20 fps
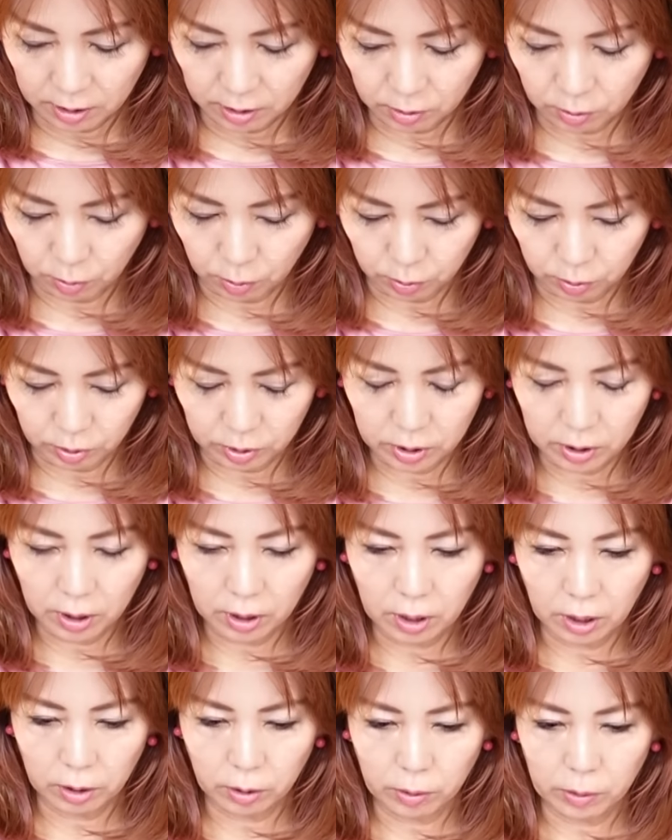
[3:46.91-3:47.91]
こうどちら
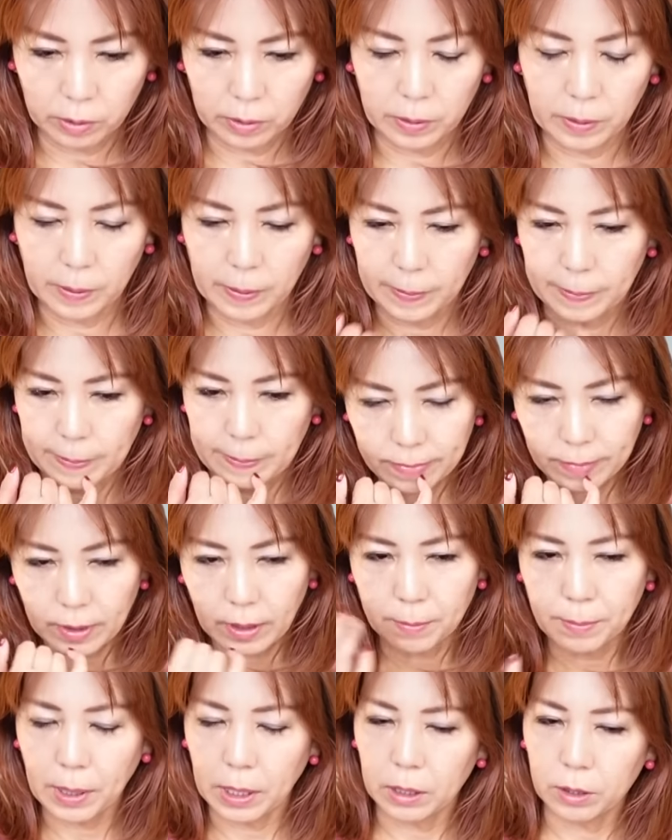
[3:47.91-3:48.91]
かというと、
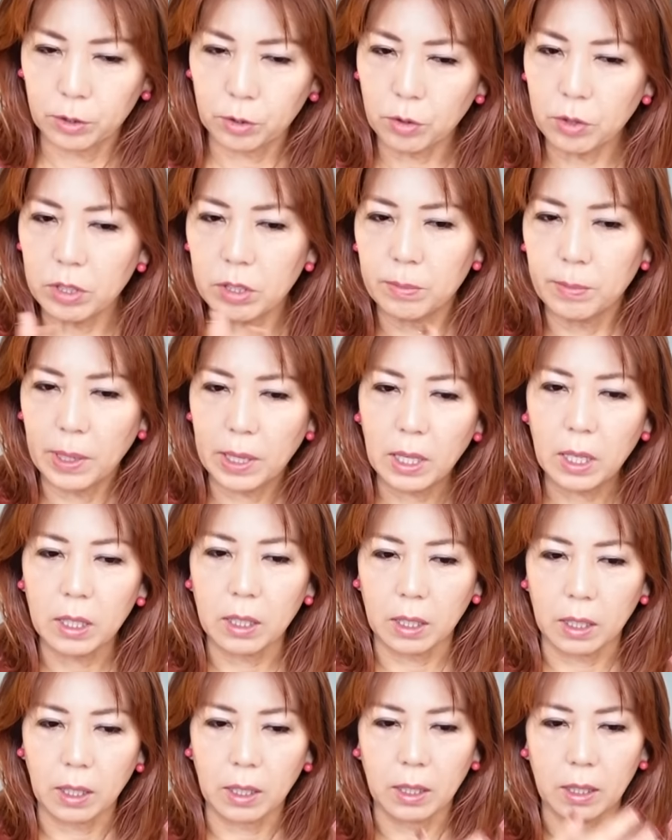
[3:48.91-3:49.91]
まあ、少し前
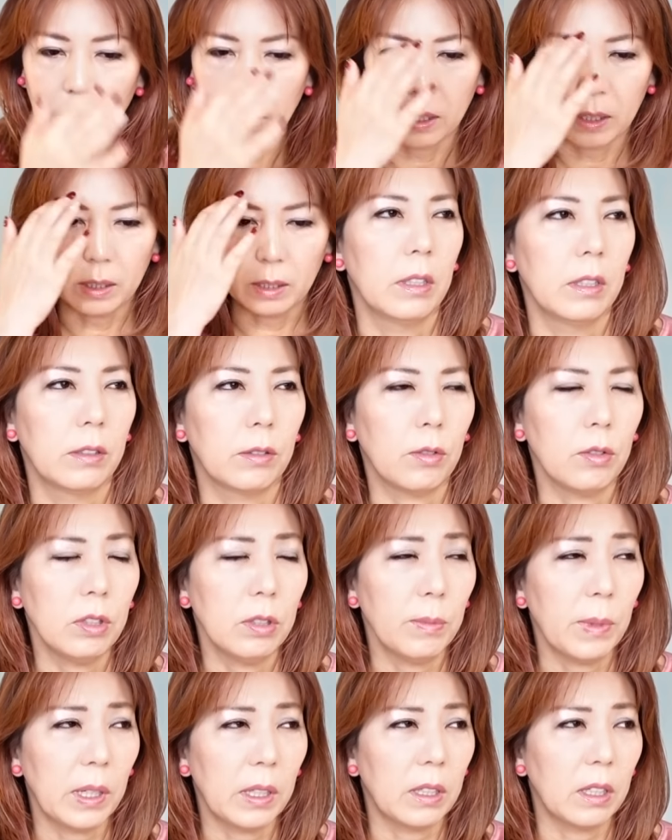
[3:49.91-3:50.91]
に少
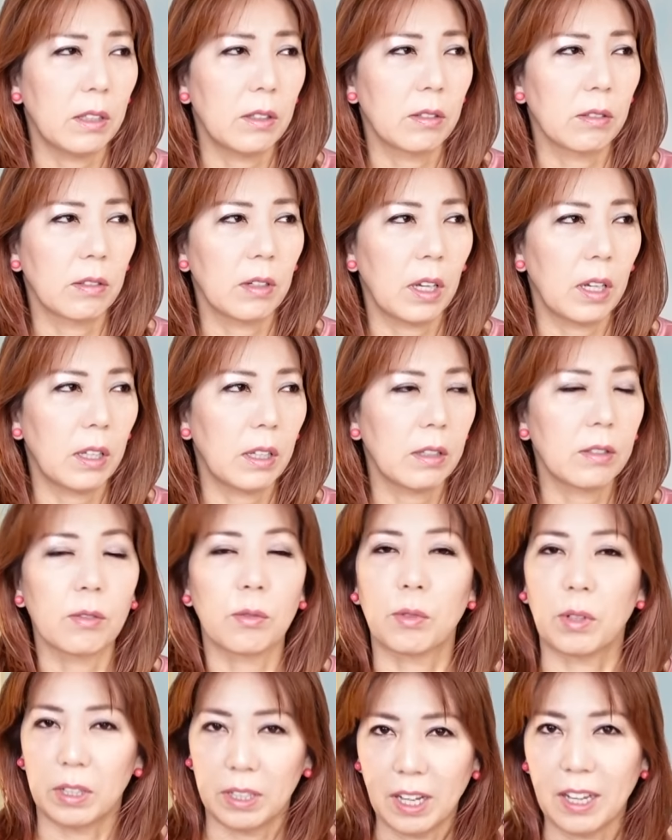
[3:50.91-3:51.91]
し前っていつぐらいで
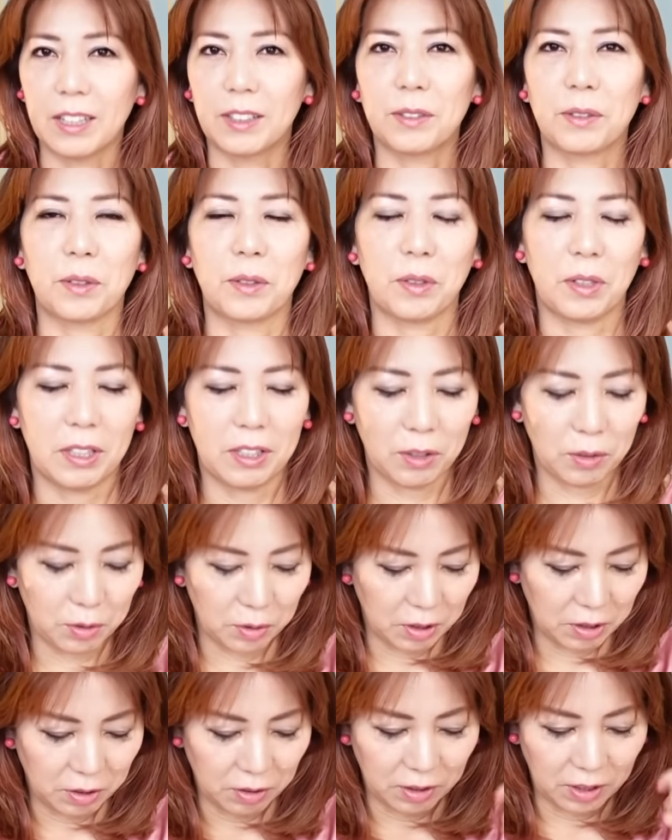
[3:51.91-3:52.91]
しょうかねちょっとそれ人そ
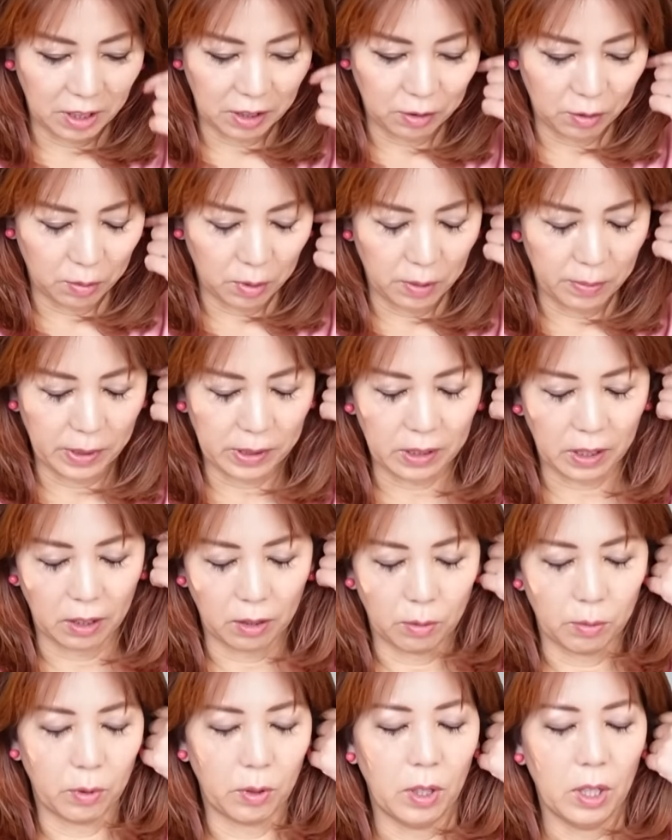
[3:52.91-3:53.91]
れぞれだと思いますけ
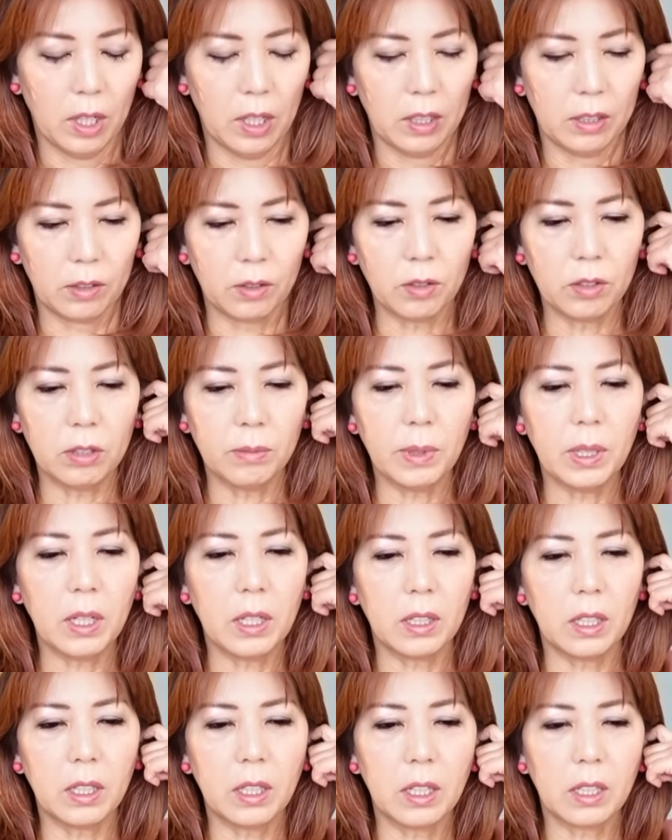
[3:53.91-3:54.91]
ども少し前
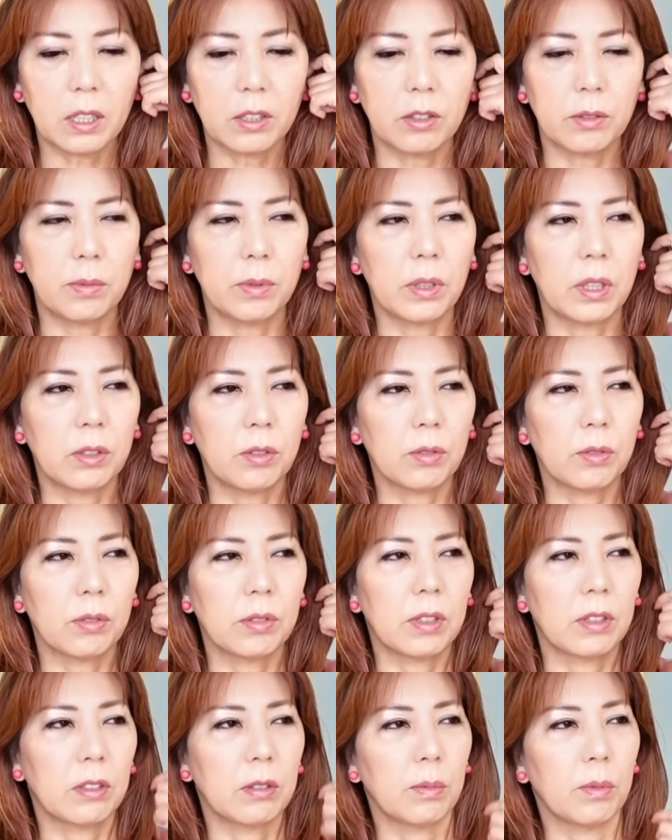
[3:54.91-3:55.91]
になんか自分がちょっと
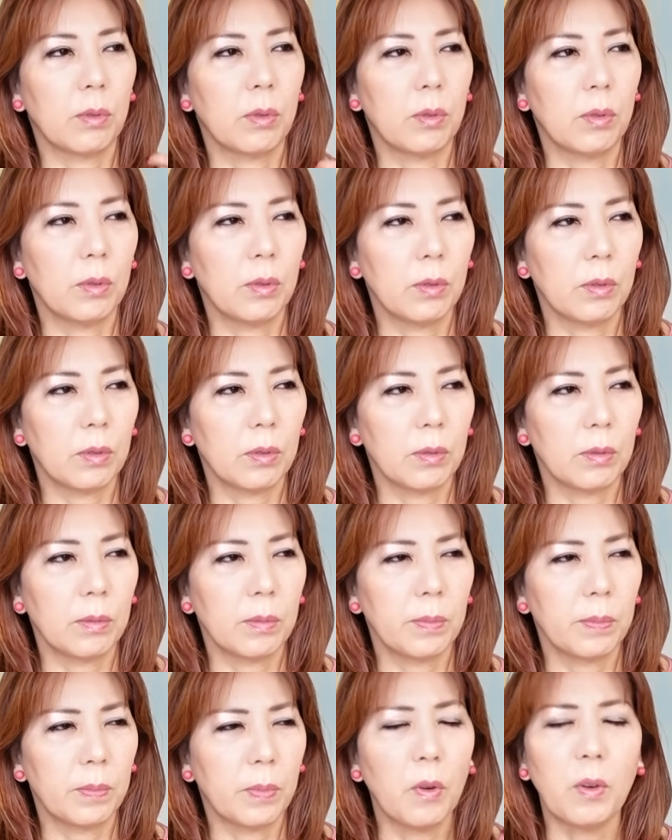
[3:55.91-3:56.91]
絶
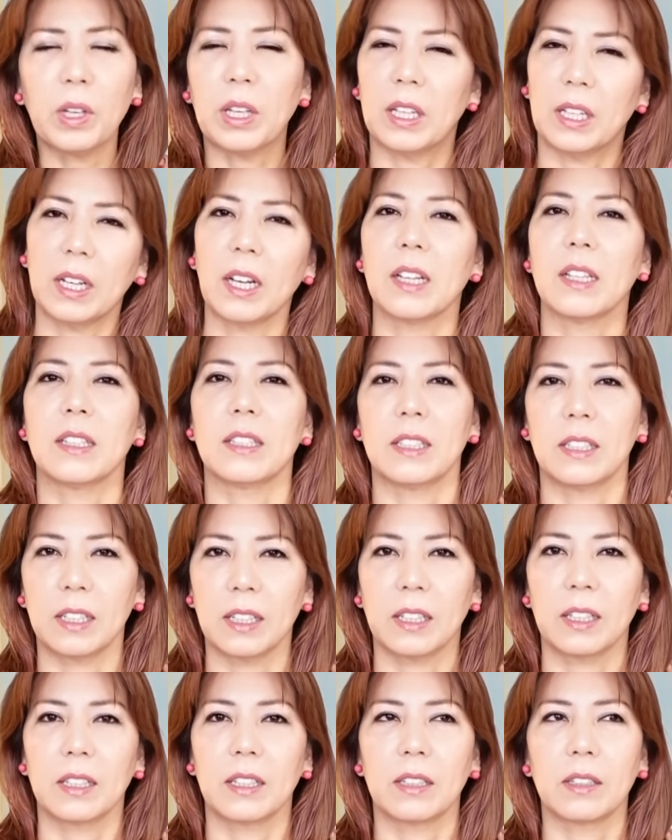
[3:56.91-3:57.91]
望っぽい感
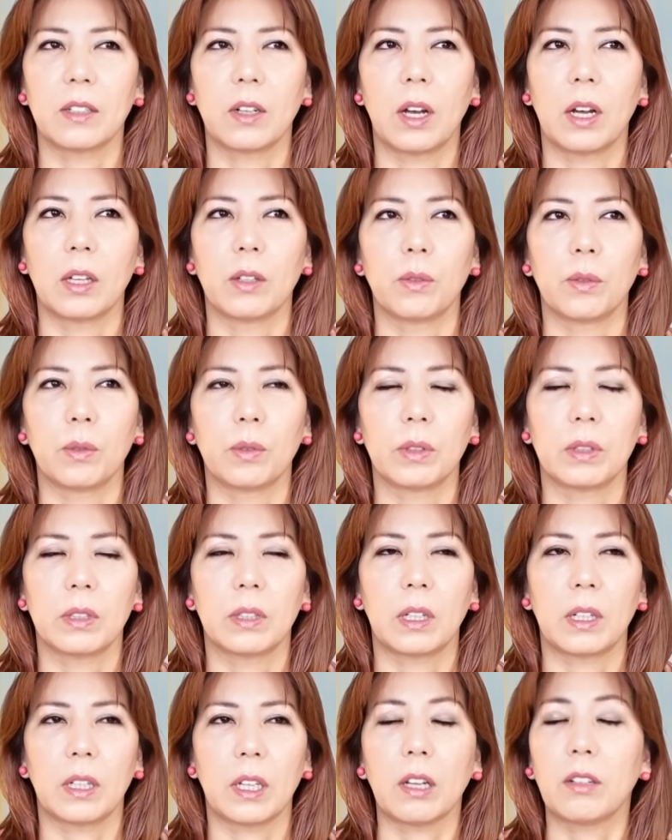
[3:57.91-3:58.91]
じあの
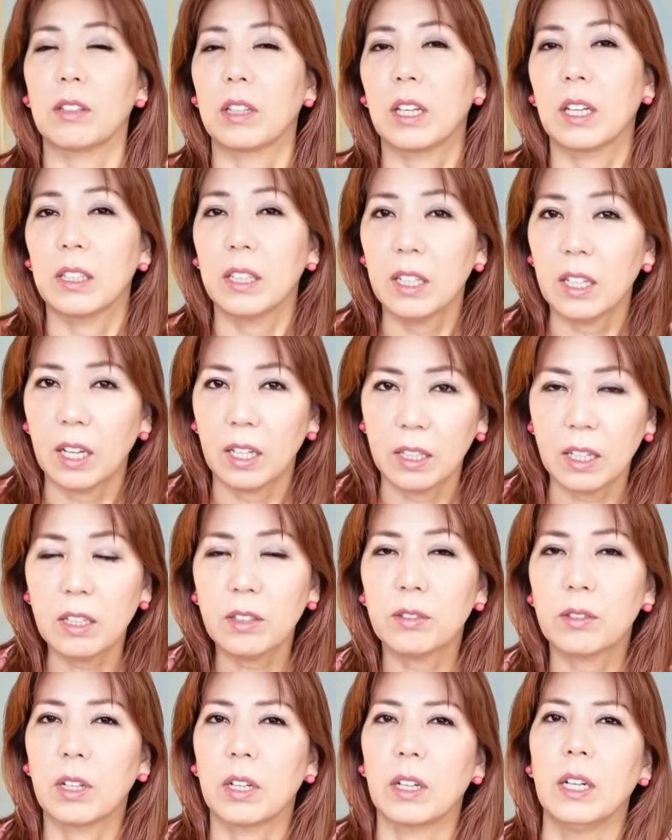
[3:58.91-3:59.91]
なんかやる気が出ないな
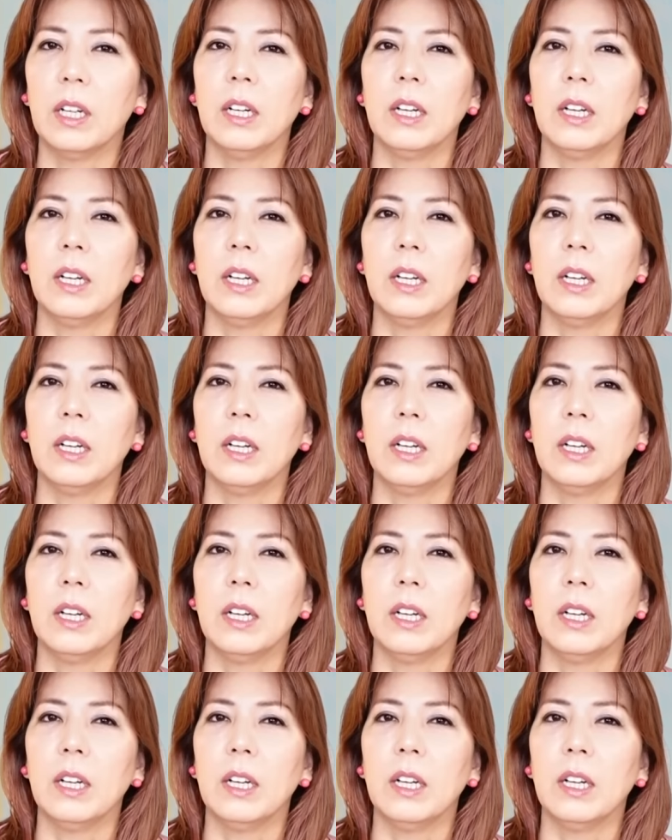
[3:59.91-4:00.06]
とか